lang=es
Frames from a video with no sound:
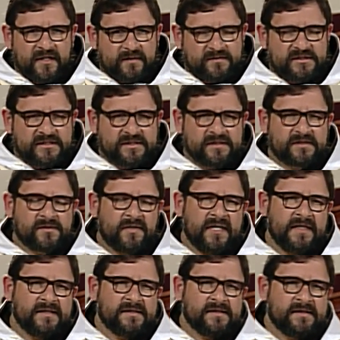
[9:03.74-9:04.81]
Al
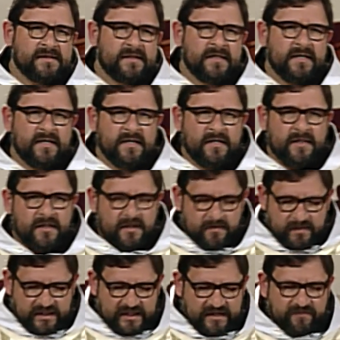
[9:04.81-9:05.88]
tomar la
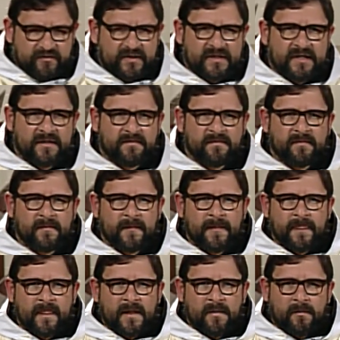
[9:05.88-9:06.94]
Eucaristía, al compartir la vida
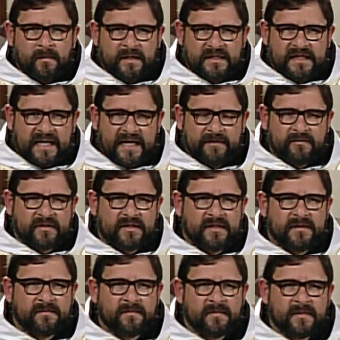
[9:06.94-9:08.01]
de Jesucristo,
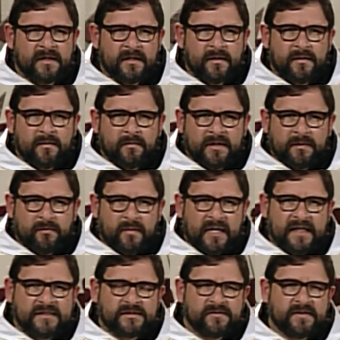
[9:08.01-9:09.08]

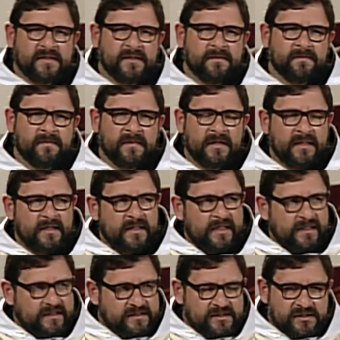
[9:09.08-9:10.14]
vivimos con Él,
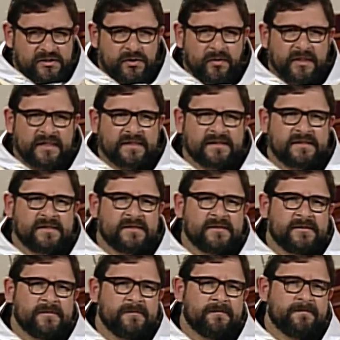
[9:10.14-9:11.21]
morimos con Él
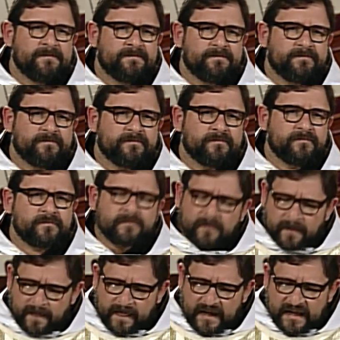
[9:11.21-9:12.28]
y resucitamos con
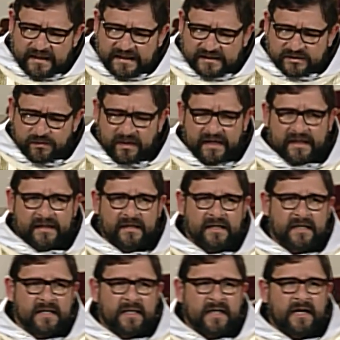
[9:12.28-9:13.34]
Él. Y esto es
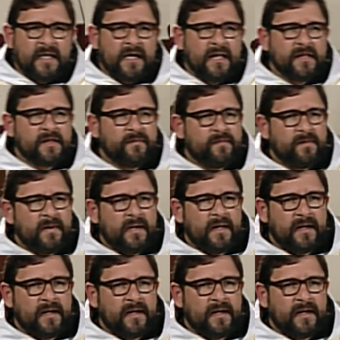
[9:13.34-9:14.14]
causa de alegría.